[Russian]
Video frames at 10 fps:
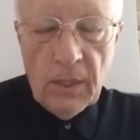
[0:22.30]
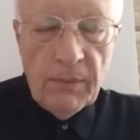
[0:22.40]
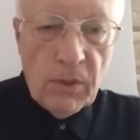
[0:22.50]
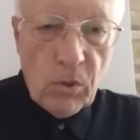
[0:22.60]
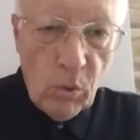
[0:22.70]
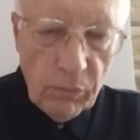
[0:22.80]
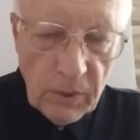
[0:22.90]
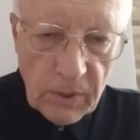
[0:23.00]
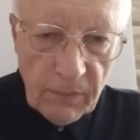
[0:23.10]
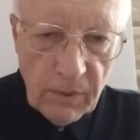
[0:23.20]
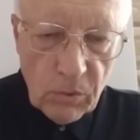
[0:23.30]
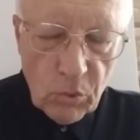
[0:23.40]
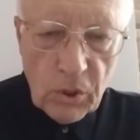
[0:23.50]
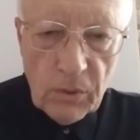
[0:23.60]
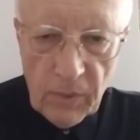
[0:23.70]
и Верховный Совет
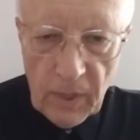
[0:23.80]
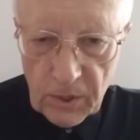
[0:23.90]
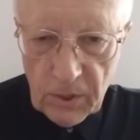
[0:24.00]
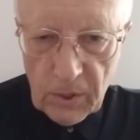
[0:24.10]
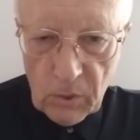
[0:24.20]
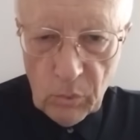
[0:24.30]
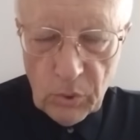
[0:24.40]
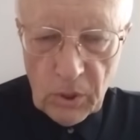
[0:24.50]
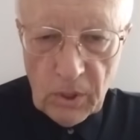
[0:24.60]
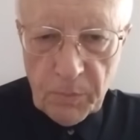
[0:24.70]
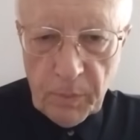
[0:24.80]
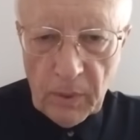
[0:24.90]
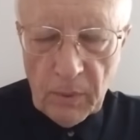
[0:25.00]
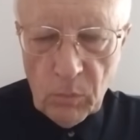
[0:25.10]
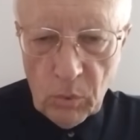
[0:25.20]
уже дважды закончились
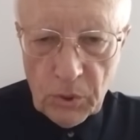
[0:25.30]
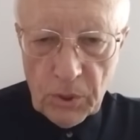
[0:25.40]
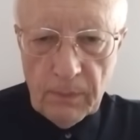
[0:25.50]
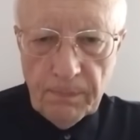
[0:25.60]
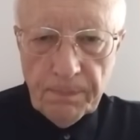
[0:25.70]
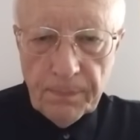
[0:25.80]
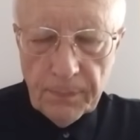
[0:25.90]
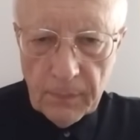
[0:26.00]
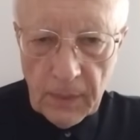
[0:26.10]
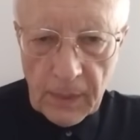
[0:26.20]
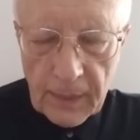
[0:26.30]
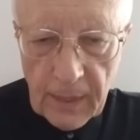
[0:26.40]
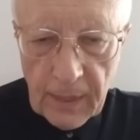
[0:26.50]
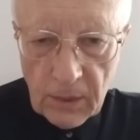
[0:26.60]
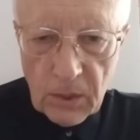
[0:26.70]
полномочия. И
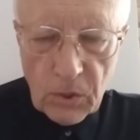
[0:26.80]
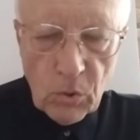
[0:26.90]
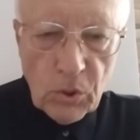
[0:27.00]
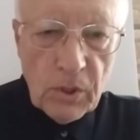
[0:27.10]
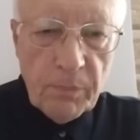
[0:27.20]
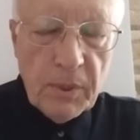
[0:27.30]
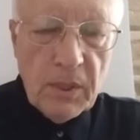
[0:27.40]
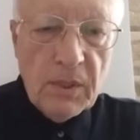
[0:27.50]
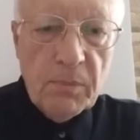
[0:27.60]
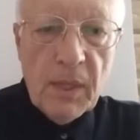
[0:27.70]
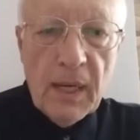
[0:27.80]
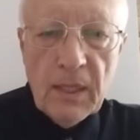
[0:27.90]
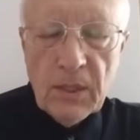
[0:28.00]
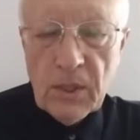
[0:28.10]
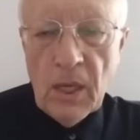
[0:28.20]
когда они досрочно
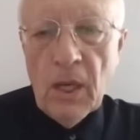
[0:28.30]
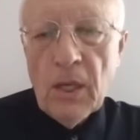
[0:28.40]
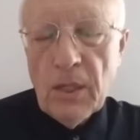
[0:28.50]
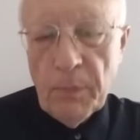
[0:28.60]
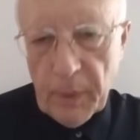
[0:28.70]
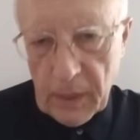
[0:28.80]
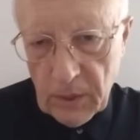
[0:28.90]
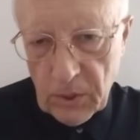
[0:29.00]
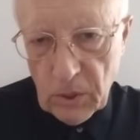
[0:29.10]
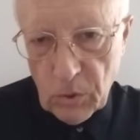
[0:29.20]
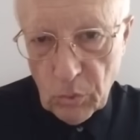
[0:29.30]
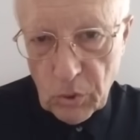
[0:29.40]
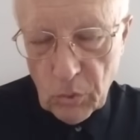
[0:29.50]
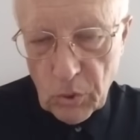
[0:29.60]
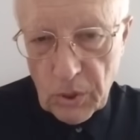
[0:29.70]
переизбрались, и по
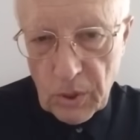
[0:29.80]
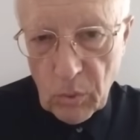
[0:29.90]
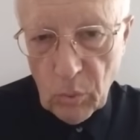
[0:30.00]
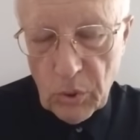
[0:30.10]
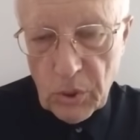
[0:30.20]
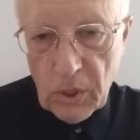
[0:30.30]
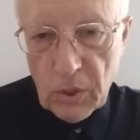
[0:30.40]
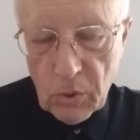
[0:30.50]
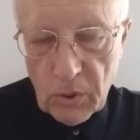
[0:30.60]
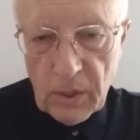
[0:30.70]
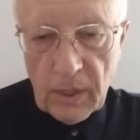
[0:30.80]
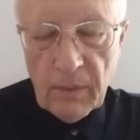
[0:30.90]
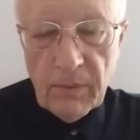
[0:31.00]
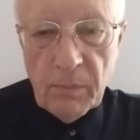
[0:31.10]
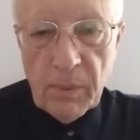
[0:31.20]
Конституции уже закончились, то есть
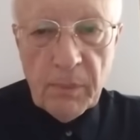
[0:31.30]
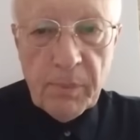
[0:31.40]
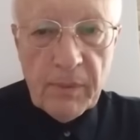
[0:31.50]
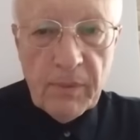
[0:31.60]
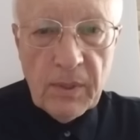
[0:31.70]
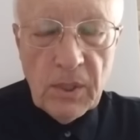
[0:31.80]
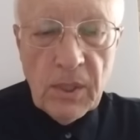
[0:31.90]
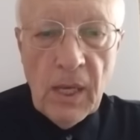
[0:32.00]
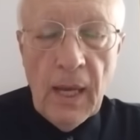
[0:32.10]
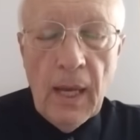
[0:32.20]
надо выборы проводить.